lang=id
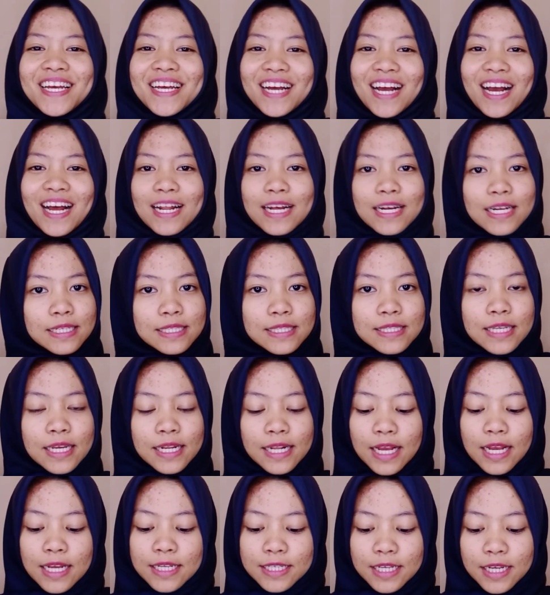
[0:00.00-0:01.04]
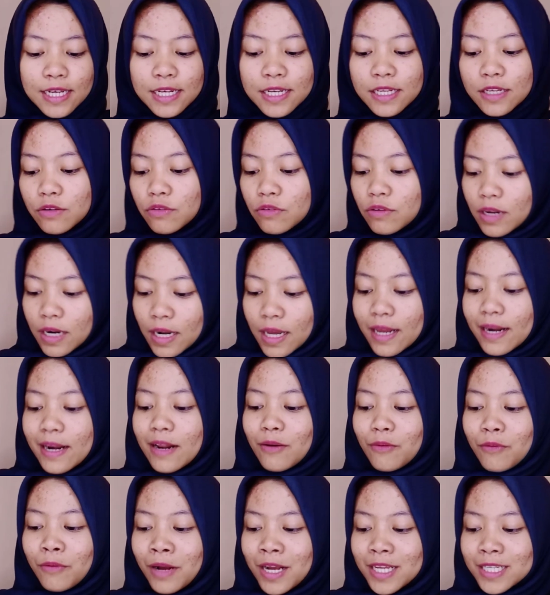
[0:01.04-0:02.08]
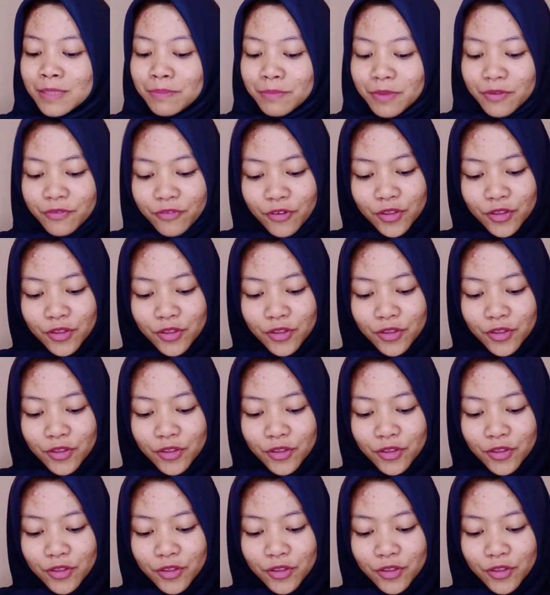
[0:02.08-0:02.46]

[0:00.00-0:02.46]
kalian cari aja ya di Google karena aku nggak sempet